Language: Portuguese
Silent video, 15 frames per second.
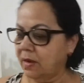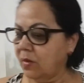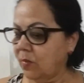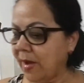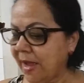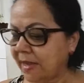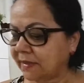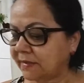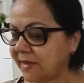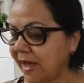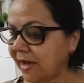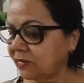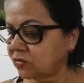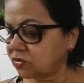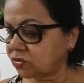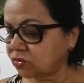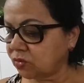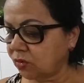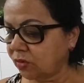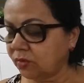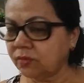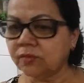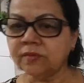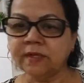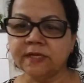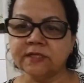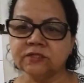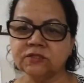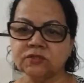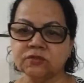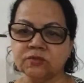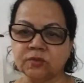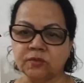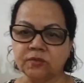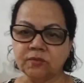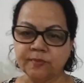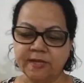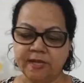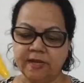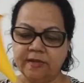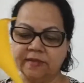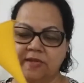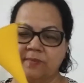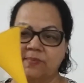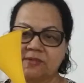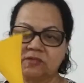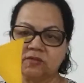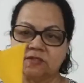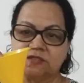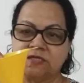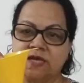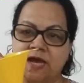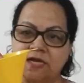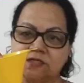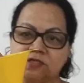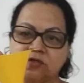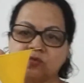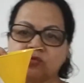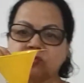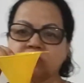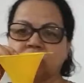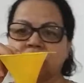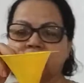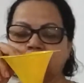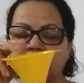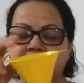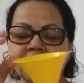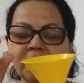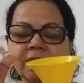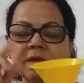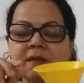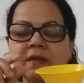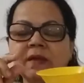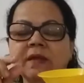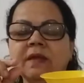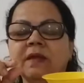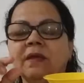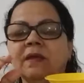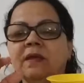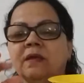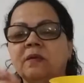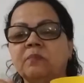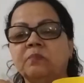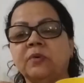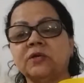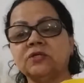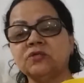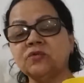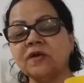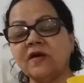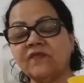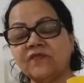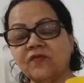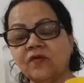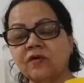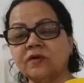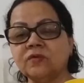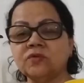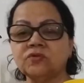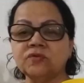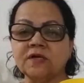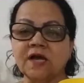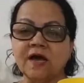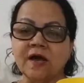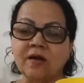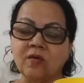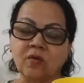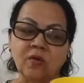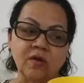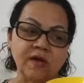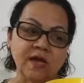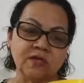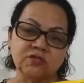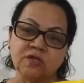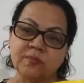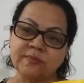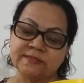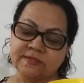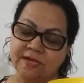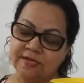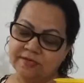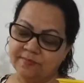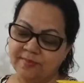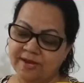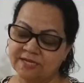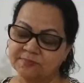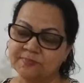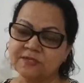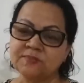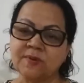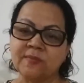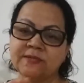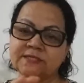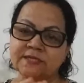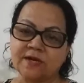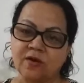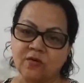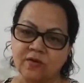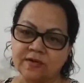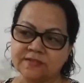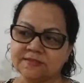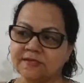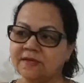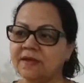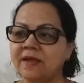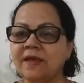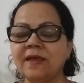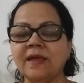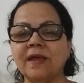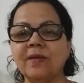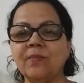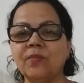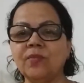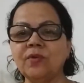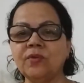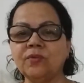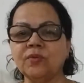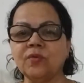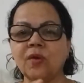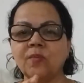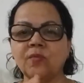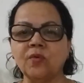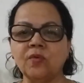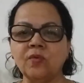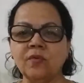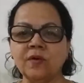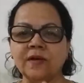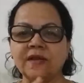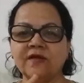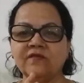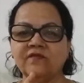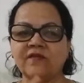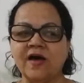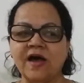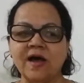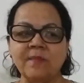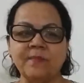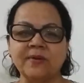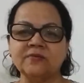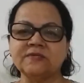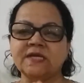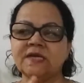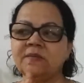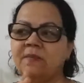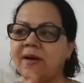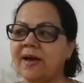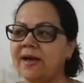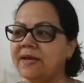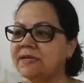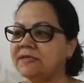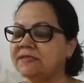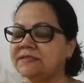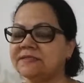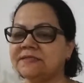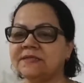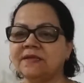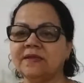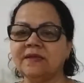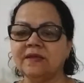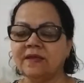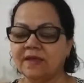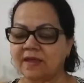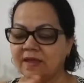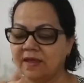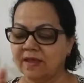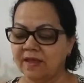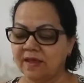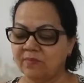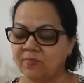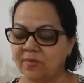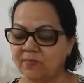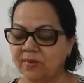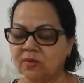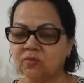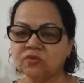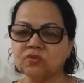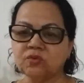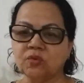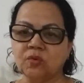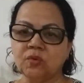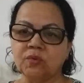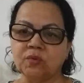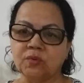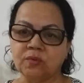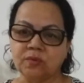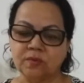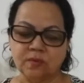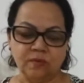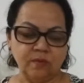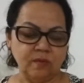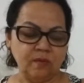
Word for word: guardar o soro, este soro, porque tem pessoas que acham que o soro pode jogar fora ou jogar, colocar só para animais, principalmente na roça, é muito comum levar para os animais, é, beber o soro,